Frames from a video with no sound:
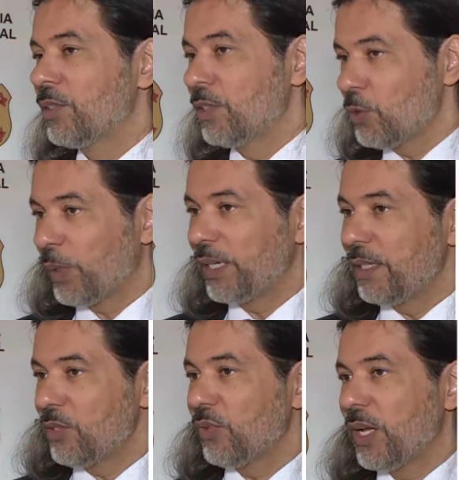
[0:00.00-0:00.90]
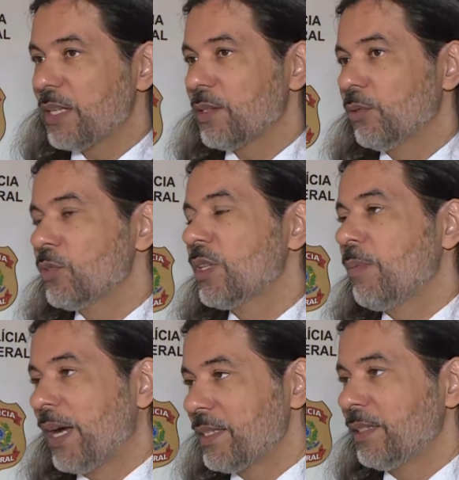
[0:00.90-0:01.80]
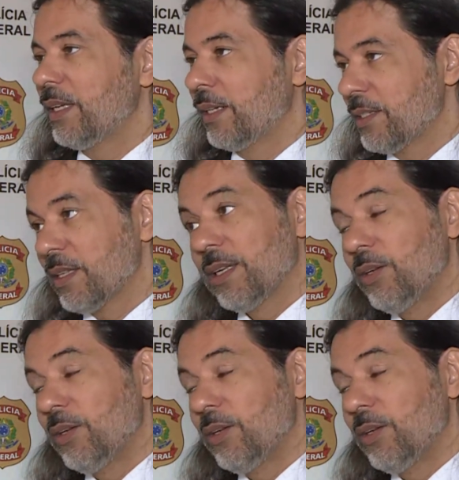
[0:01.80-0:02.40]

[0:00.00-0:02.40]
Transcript: disso para a identificação dos demais integrantes naquele